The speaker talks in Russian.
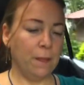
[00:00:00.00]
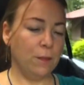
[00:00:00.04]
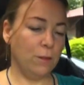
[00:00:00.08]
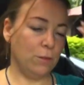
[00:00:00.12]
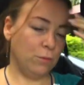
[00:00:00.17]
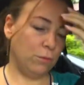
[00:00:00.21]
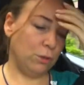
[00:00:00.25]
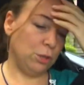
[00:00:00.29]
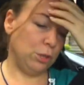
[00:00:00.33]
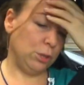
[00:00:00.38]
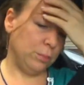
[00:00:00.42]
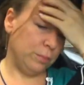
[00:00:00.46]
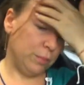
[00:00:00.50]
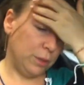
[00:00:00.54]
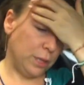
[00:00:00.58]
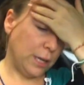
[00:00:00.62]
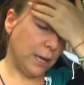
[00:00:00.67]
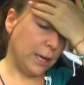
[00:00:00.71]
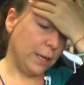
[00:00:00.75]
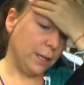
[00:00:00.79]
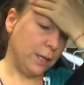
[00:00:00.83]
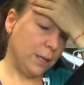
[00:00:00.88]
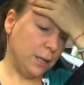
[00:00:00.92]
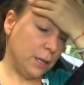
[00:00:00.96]
Ну, в общем,
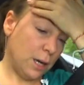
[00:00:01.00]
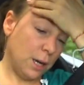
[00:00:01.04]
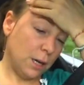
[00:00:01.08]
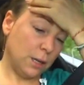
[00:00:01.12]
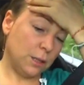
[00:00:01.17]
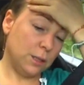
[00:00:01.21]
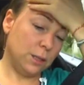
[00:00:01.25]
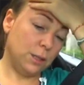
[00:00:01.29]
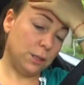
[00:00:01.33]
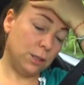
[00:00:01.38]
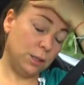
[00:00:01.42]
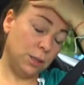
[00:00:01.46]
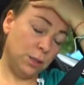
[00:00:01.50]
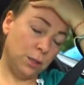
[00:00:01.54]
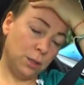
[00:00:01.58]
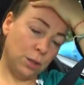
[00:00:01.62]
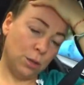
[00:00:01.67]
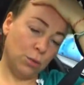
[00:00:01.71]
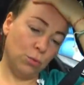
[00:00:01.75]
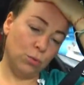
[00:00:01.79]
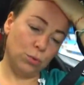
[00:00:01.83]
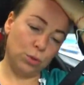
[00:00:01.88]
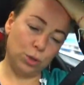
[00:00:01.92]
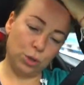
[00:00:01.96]
да, никак здесь не
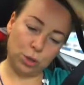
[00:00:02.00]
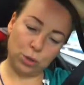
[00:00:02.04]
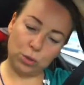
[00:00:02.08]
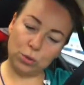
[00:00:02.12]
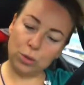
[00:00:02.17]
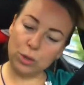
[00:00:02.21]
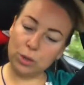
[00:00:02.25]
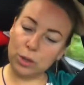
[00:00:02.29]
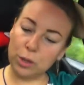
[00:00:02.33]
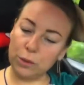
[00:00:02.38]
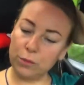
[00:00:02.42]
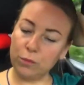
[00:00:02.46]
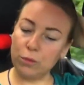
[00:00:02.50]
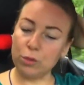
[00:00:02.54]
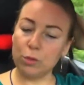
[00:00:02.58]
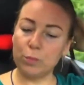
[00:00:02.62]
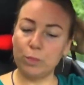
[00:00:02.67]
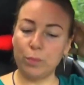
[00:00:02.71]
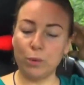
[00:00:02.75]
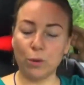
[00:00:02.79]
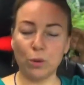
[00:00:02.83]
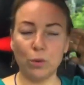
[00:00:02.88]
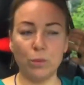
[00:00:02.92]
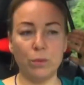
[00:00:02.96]
научишь, только вот
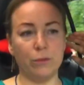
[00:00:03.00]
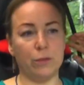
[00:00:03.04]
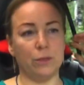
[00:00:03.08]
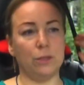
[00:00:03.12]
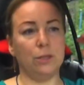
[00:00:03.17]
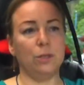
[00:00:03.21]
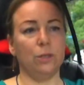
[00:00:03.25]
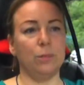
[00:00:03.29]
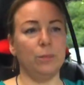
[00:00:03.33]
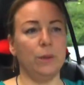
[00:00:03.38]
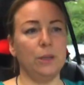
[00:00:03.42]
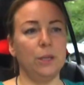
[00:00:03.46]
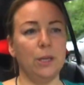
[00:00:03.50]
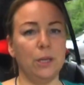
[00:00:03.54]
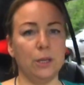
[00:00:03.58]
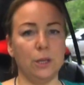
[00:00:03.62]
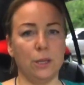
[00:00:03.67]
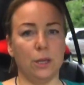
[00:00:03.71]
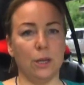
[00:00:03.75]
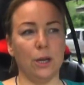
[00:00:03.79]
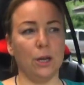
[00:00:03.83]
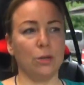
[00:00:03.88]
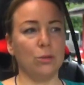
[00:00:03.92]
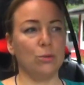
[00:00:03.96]
пробовать и смотреть
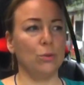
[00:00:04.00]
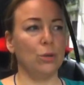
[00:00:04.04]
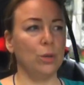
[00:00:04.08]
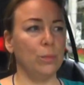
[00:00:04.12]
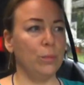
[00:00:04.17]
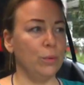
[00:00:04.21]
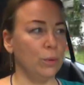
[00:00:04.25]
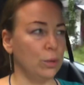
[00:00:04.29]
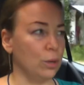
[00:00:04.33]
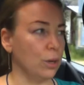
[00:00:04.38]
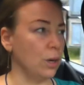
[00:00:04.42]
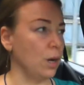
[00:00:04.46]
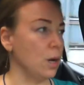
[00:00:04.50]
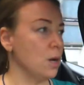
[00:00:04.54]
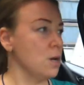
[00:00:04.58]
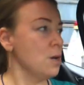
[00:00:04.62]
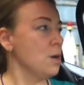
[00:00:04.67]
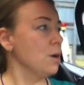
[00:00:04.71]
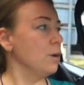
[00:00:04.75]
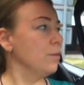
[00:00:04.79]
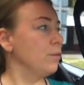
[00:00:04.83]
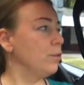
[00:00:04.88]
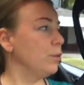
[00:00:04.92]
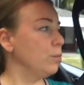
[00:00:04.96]
на реакцию ребенка.
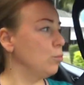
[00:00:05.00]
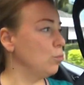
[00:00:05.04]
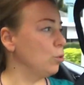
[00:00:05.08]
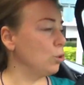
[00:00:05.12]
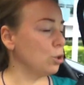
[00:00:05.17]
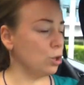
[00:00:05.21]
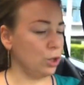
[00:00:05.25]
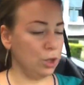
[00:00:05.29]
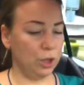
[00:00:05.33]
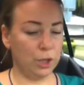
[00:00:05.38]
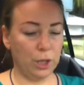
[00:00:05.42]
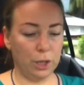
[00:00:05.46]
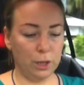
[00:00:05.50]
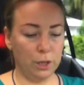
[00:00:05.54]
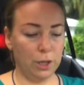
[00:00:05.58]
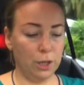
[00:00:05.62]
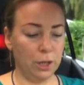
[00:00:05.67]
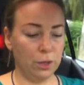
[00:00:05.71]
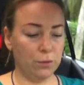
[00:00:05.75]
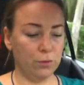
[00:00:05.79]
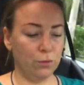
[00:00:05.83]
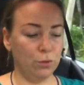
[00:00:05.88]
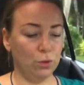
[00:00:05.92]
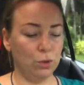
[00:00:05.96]
Вы можете
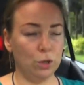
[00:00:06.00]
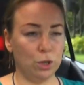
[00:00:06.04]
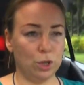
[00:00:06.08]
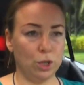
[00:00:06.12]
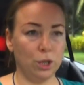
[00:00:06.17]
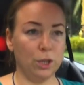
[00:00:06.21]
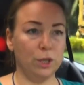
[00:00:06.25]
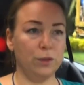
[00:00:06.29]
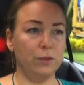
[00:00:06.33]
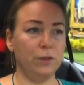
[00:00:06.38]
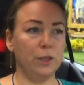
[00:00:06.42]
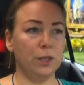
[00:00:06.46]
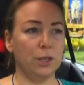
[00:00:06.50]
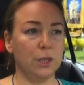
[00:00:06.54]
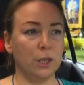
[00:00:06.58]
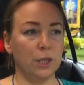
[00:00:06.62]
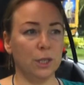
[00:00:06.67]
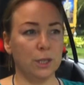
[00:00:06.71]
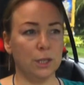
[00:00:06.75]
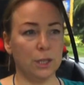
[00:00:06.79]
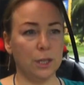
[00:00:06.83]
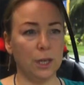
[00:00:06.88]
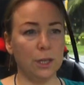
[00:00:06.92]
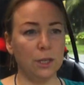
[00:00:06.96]
отдать в год и шесть в
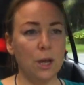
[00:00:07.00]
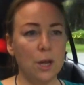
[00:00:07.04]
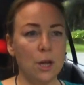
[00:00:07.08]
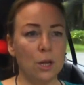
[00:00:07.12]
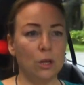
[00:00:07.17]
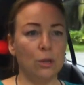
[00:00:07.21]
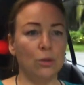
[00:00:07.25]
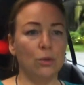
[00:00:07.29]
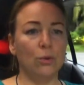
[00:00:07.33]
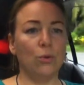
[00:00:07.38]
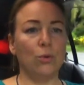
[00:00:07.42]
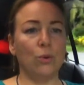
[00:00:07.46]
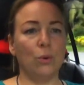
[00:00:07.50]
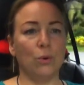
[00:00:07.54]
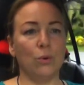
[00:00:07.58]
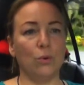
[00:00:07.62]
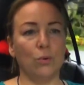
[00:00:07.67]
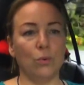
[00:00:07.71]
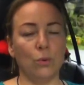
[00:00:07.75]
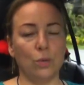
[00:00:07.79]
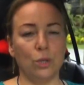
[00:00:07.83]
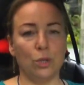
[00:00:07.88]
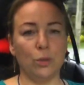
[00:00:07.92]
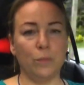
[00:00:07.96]
детский сад, но
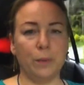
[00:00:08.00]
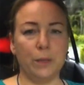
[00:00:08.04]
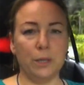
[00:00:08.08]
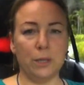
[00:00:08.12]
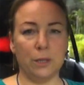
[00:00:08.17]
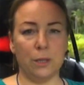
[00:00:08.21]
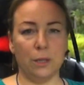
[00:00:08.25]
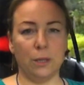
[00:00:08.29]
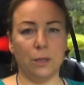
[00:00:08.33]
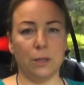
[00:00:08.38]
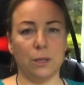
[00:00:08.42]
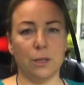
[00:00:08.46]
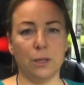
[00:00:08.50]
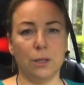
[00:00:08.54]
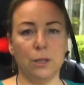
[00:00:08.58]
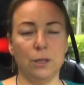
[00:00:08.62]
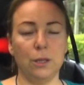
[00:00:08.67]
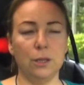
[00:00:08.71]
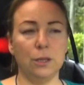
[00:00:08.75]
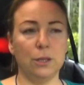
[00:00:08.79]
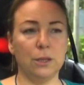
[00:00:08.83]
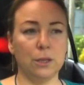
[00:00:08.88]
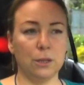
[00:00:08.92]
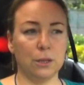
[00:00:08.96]
очень пристально
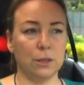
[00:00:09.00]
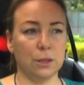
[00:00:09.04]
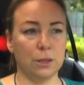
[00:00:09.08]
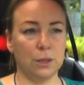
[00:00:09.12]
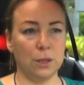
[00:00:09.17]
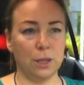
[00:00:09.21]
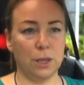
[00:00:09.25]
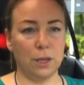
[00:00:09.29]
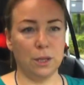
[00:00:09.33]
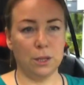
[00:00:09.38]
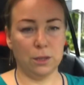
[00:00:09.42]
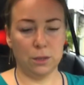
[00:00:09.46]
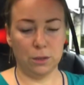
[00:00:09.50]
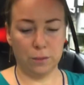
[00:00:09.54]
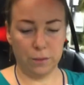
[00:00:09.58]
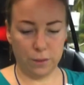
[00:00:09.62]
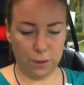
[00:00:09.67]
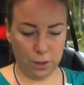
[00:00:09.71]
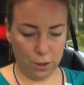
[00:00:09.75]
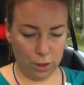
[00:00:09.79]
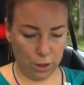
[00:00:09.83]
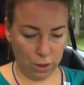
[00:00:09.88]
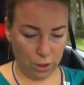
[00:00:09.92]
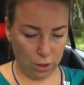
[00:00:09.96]
следите за
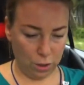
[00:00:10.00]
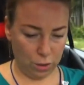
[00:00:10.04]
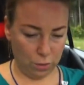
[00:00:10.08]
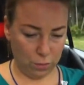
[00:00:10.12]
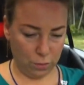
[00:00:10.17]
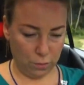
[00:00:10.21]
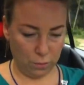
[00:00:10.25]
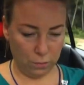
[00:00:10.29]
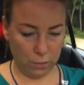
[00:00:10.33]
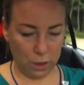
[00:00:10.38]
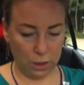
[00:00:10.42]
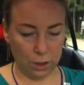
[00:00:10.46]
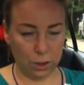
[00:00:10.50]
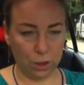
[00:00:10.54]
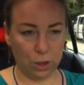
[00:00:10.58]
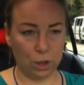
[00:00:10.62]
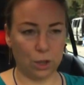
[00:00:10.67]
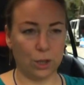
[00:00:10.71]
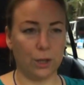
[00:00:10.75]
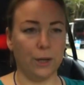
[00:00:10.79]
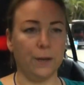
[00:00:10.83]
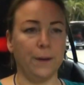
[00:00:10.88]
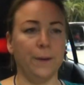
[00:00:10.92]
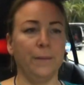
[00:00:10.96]
своей
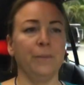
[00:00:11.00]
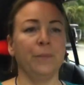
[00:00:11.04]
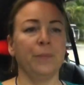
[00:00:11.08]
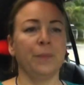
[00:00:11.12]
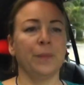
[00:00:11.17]
малышкой.